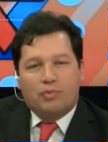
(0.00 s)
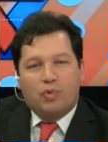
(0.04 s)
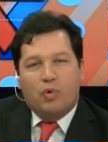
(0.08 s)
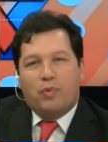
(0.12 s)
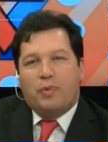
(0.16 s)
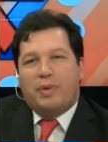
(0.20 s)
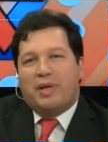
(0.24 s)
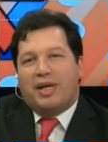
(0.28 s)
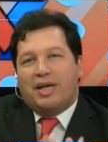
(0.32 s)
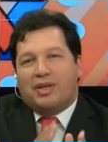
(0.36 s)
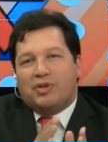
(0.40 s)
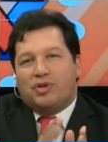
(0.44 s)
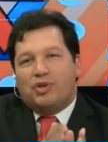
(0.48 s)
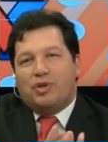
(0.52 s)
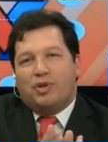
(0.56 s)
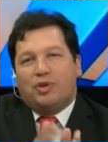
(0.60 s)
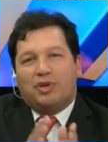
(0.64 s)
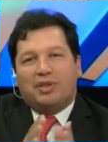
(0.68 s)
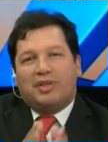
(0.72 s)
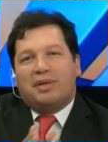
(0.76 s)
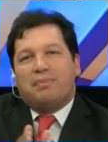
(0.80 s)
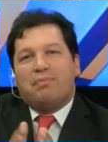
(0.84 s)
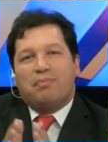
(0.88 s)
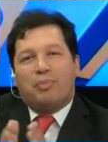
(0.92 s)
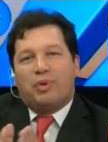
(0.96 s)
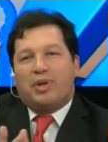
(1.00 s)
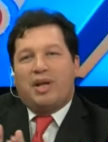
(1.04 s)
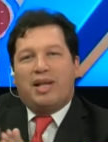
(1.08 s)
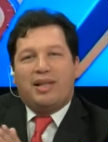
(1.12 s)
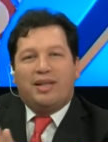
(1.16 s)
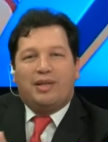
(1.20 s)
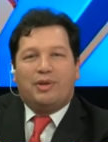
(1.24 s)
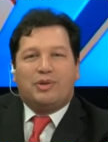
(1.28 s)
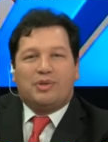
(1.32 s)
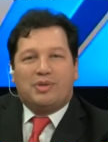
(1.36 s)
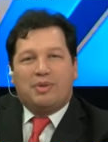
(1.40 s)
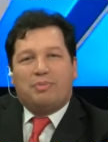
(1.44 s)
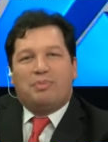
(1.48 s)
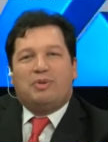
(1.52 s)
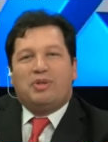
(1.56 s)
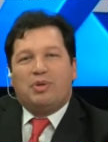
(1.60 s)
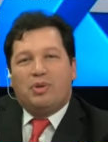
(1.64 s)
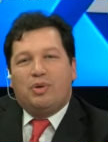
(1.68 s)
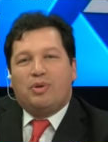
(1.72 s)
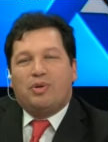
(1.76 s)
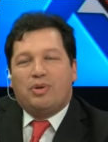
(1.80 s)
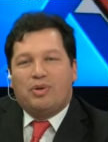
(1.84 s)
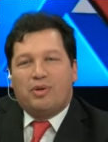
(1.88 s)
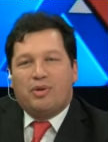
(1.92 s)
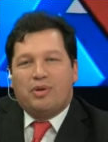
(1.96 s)
ubicación temporal de los
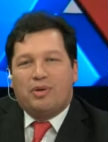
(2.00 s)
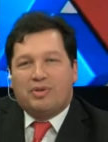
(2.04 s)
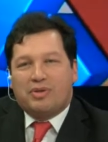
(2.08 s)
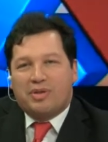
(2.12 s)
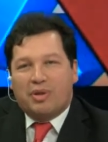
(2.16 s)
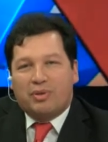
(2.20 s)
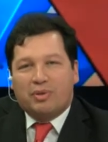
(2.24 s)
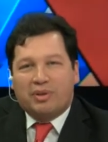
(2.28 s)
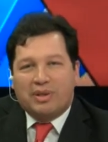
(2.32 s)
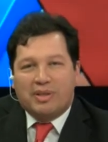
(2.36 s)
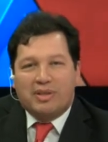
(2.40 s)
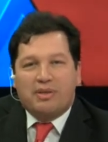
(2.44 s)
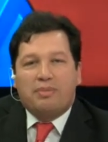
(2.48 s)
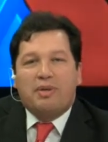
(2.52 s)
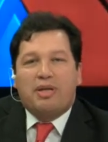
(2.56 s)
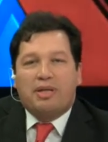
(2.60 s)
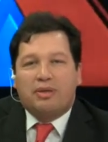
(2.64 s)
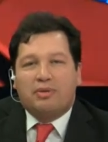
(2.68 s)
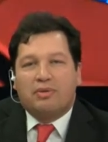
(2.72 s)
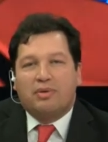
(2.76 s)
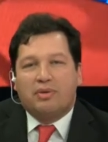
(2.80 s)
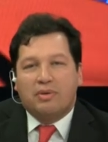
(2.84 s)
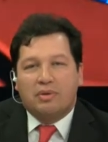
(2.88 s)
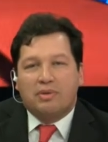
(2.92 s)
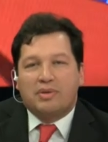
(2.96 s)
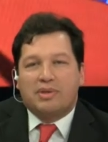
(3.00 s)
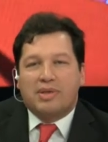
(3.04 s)
episodios, de los acontecimientos, ¿no?